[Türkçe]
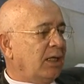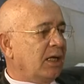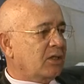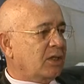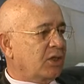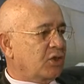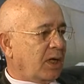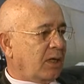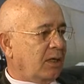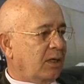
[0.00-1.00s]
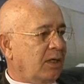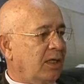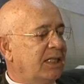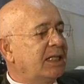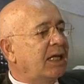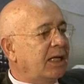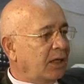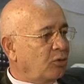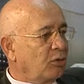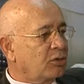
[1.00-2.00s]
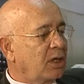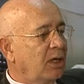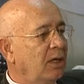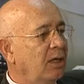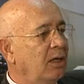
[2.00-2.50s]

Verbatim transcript: yansıtacak yetenek yoksa